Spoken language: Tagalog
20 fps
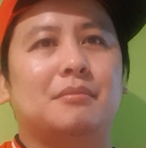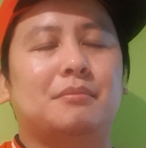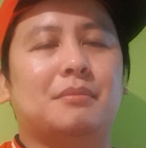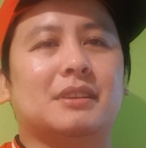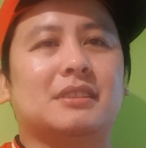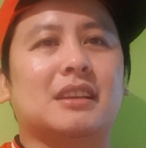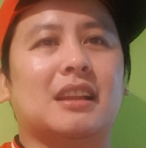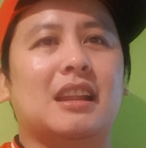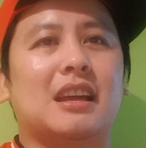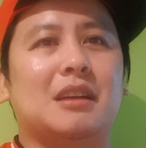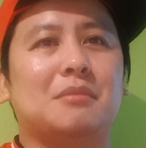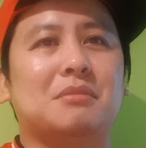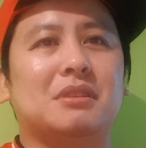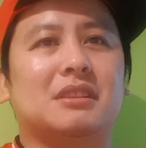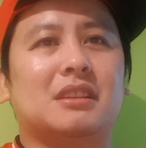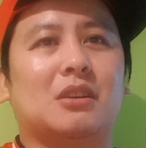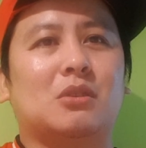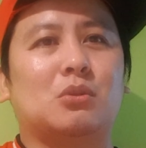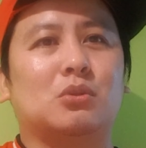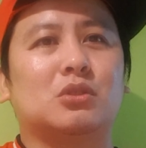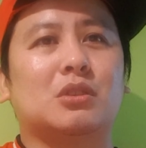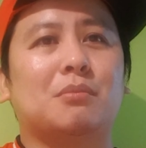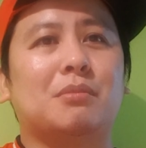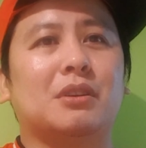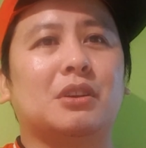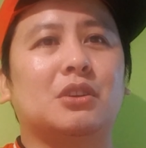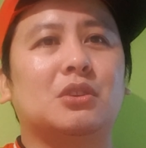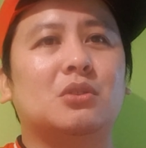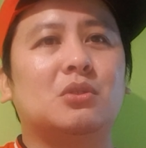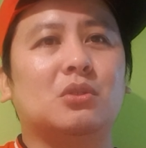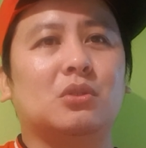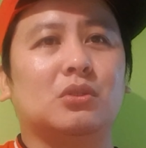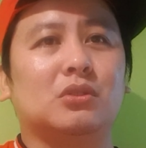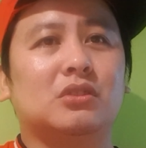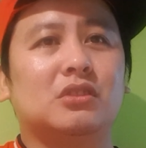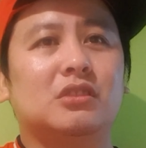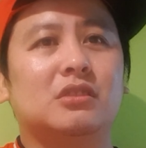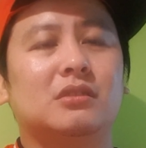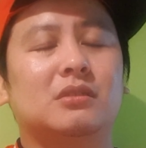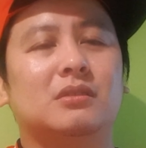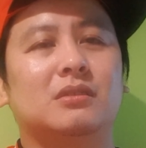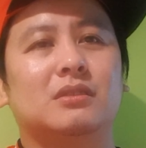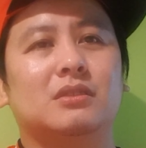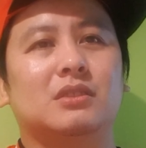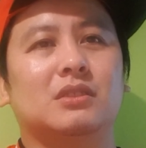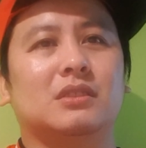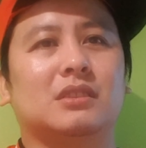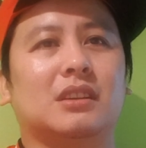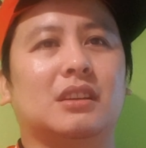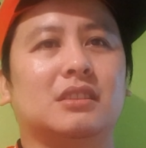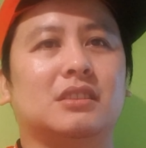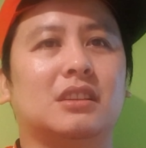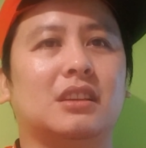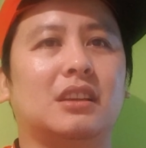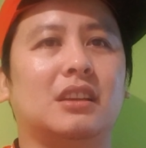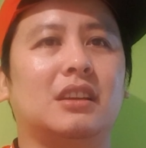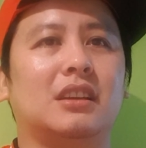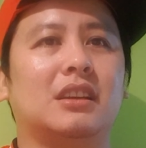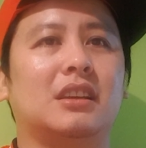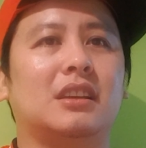pasalamat ako sa Panginoon kasi